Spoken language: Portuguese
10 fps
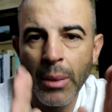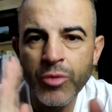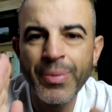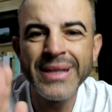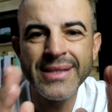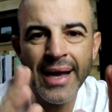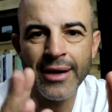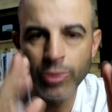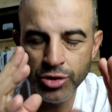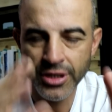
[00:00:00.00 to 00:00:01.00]
Vamos
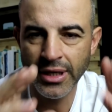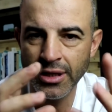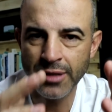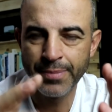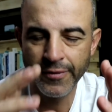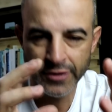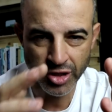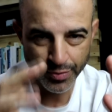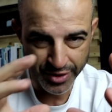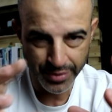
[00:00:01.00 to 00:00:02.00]
pensar no seguinte para
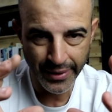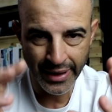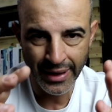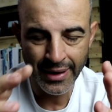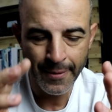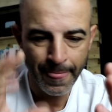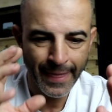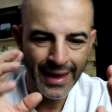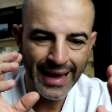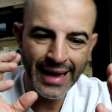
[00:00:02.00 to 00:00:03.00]
vocês perceberem
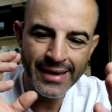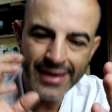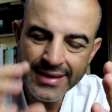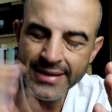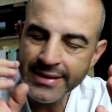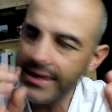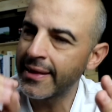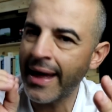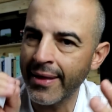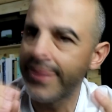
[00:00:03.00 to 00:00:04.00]
a
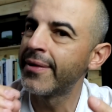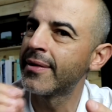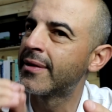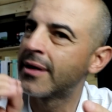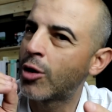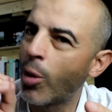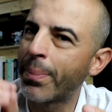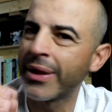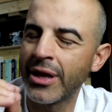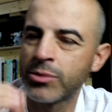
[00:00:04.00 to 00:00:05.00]
necessidade de
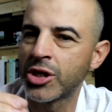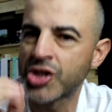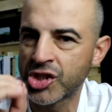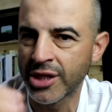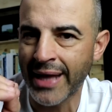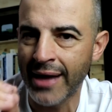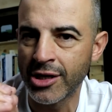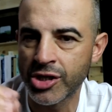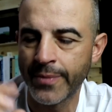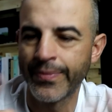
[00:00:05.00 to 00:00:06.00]
compreendermos estes
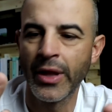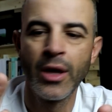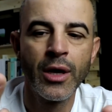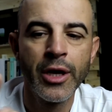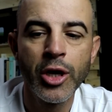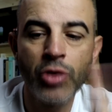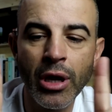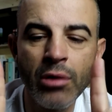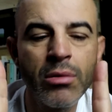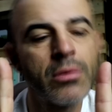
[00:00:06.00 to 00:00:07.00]
detalhes. Eu
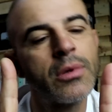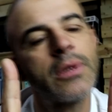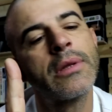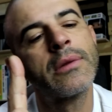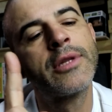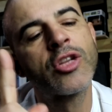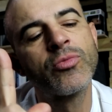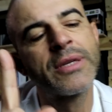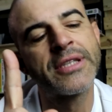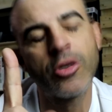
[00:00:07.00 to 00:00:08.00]
tenho dedos
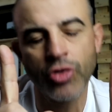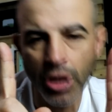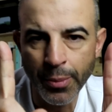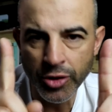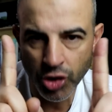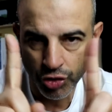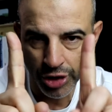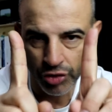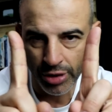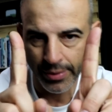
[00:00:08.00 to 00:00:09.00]
macios. Olha para os teus
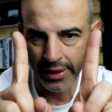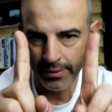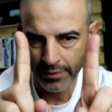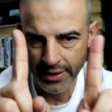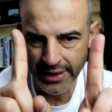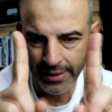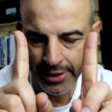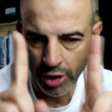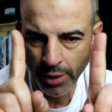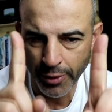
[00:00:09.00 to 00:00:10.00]
dedos também.
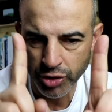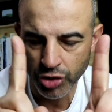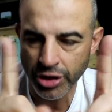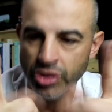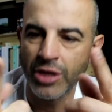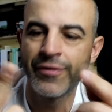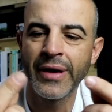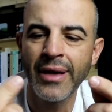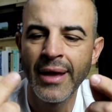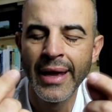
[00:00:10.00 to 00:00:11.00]
Exatamente. Olha para os teus dedos e
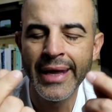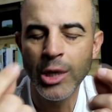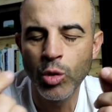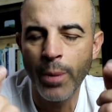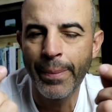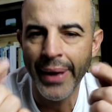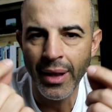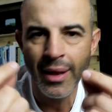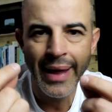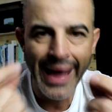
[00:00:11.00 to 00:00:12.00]
vê que a tua
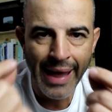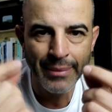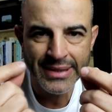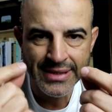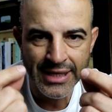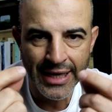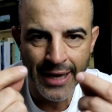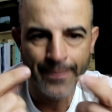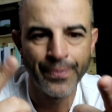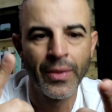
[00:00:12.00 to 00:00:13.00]
pele é
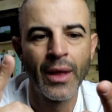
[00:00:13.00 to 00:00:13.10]
macia.